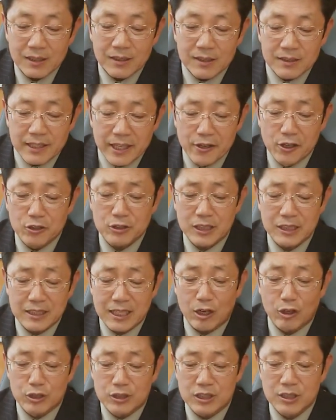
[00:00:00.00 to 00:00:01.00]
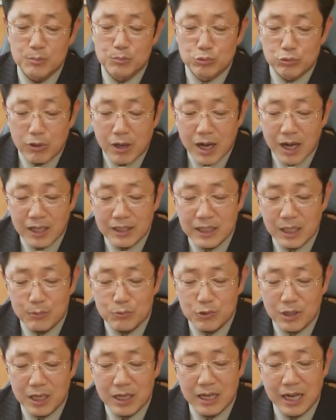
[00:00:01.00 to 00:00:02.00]
내 형제들아, 어찌 무화과
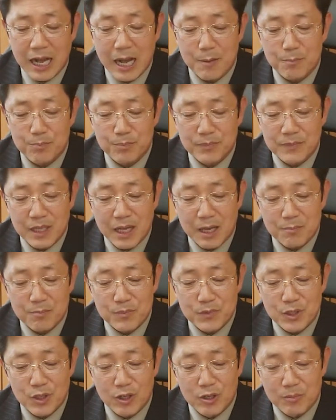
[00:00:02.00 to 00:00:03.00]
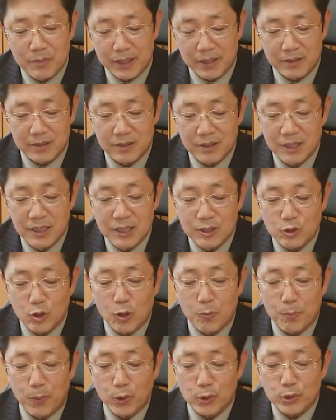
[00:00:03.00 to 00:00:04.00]
나무가 감람 열매를,
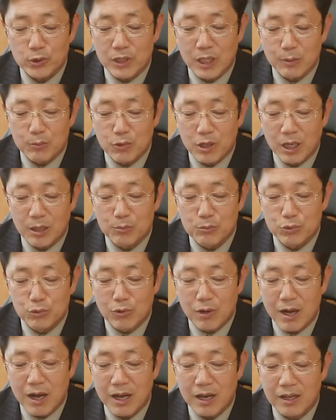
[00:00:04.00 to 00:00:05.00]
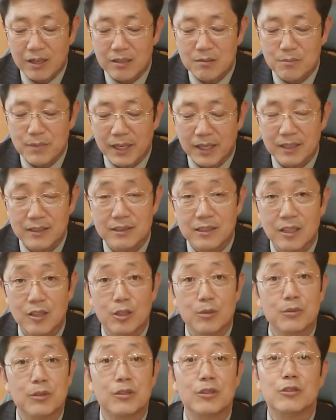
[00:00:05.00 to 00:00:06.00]
또 포도나무가 무화과를 맺겠느냐.
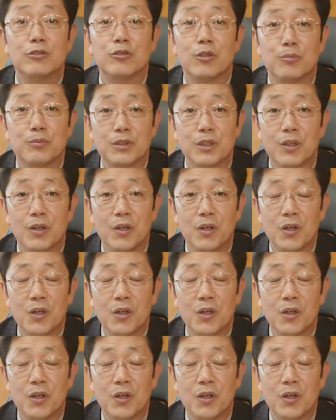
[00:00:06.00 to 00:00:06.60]
여러분, 그럴 수 없죠.